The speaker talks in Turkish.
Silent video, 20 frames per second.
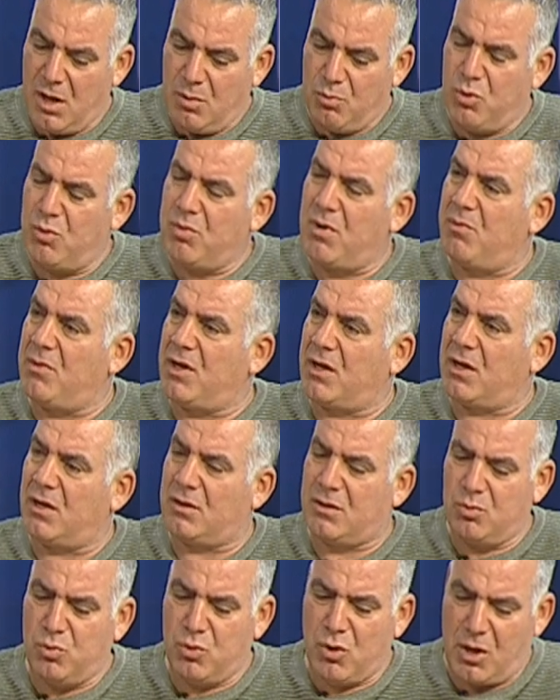Bu
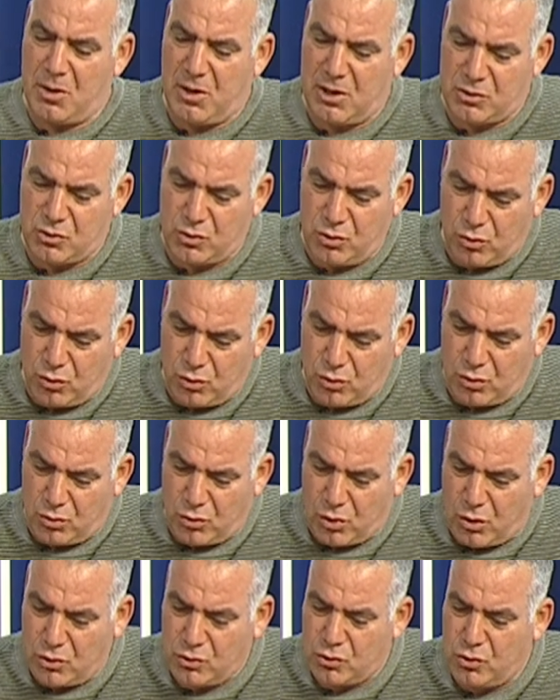memleketin bu kadar süt,
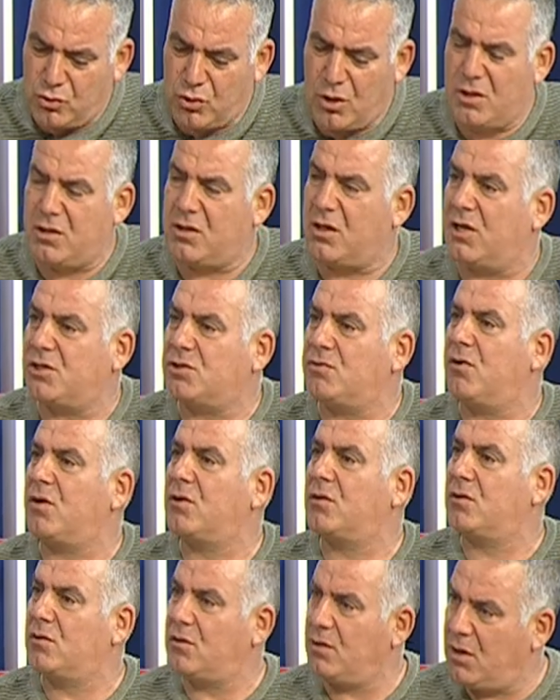ton süde ihtiyacı
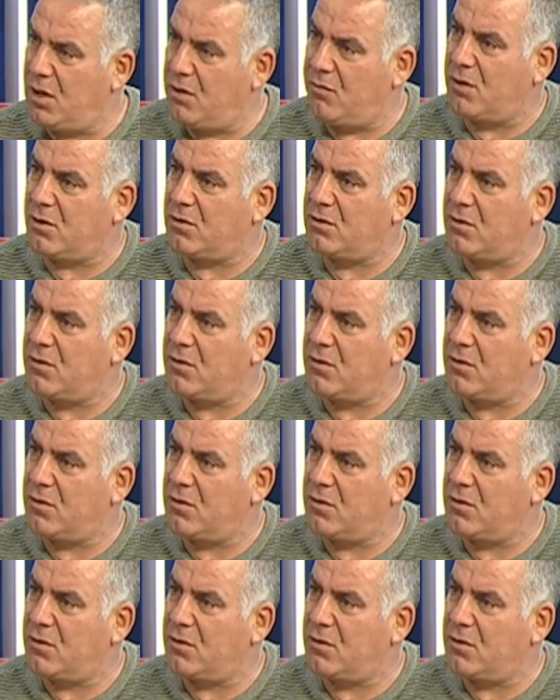vardır. Evet.